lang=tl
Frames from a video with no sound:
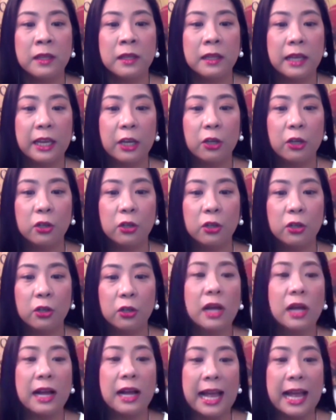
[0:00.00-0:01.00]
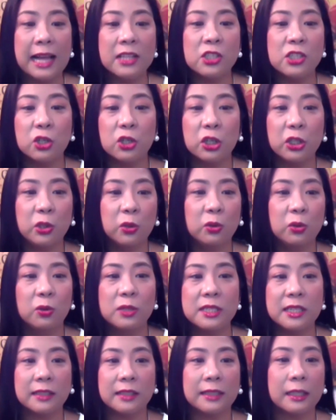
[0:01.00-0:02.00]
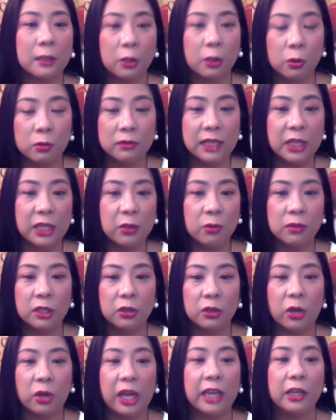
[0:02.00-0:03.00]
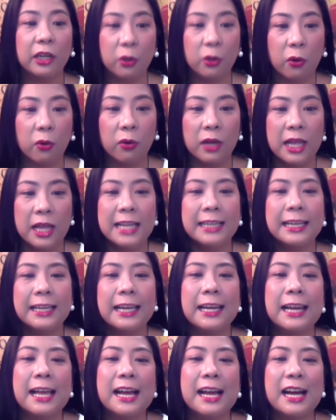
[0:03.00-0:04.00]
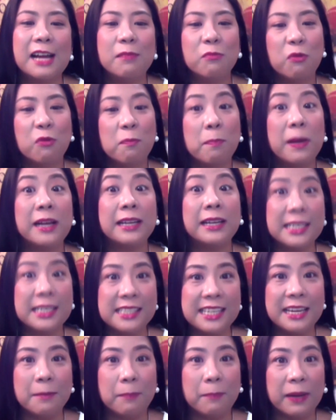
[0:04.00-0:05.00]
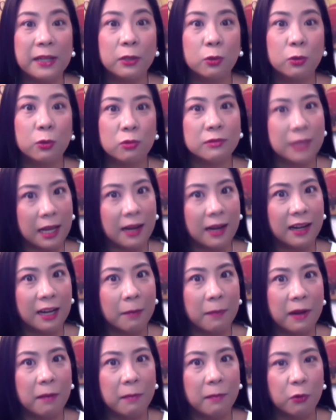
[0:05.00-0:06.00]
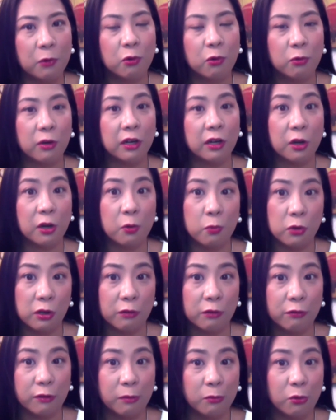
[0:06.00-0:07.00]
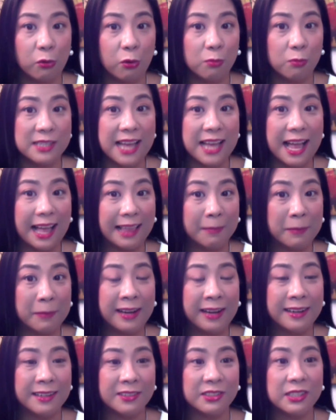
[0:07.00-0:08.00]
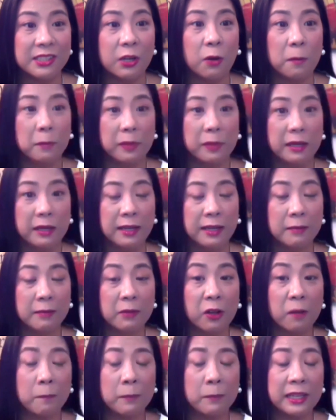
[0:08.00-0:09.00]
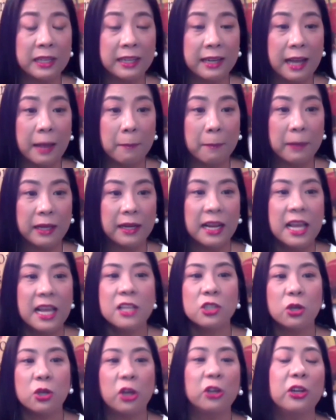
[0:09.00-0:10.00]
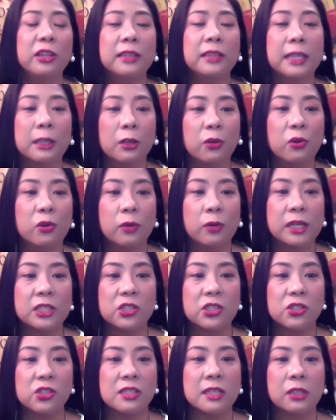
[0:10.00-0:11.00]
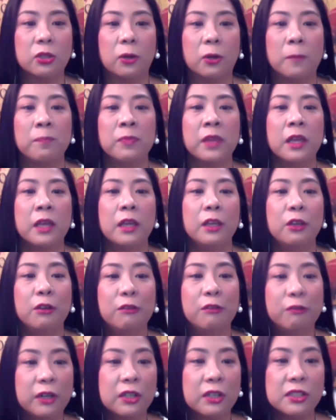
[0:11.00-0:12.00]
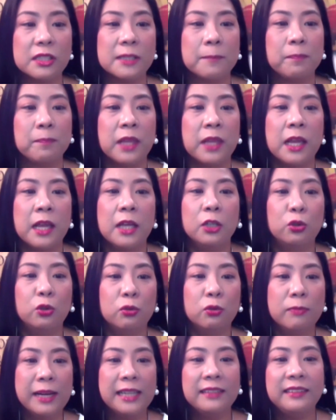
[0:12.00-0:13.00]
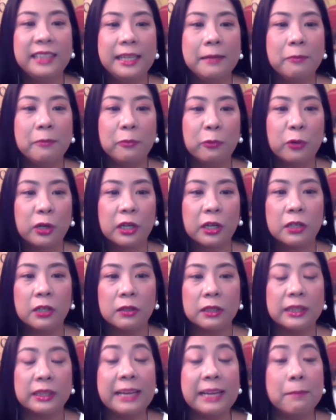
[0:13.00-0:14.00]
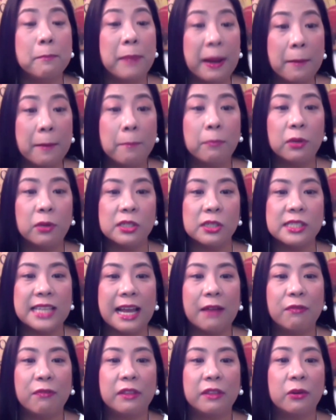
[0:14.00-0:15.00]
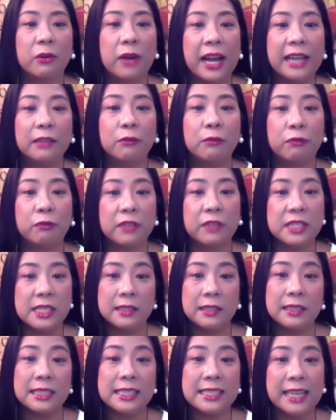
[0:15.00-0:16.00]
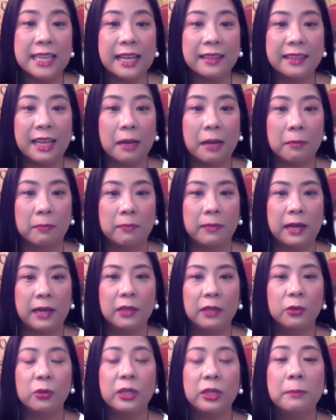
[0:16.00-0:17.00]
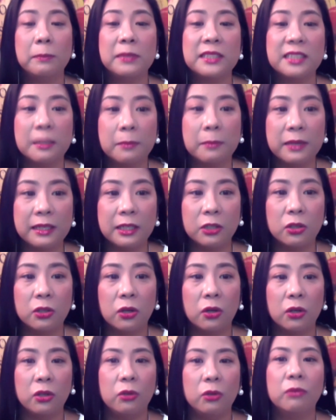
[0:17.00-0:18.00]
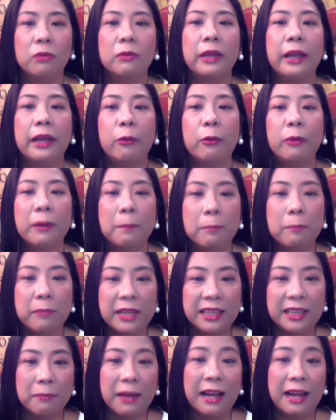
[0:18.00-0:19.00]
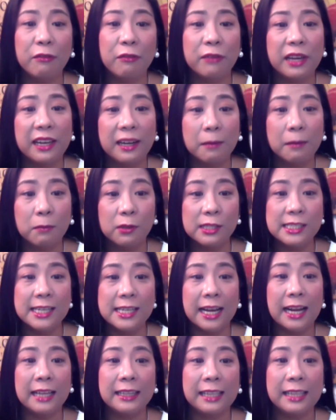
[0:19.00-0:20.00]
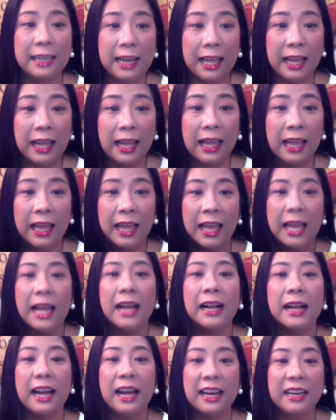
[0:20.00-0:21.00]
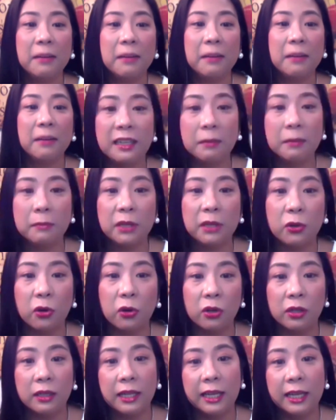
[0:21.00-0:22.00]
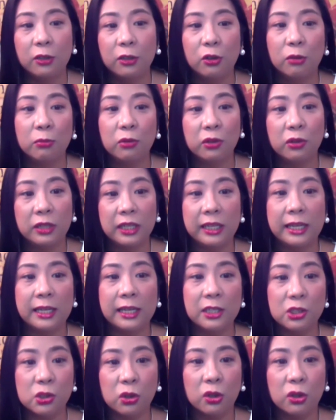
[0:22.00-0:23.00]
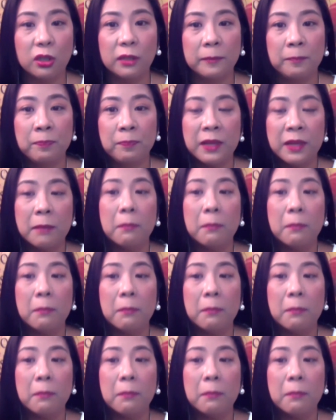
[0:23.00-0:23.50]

Ngayon, kung ang answer nyo dun sa tatlong tanong na to ay no, kailangan mong pag-isipan kung talaga bang mag-work ang work from home sa amin, sa company, company namin. So, ano yung tatlong questions na to? Yung first, Do my team work team members have the right physical setup? Anong ibig sabihin nito? Yung equipment ba available sa kanila? Kaya ba nila mag-online communication?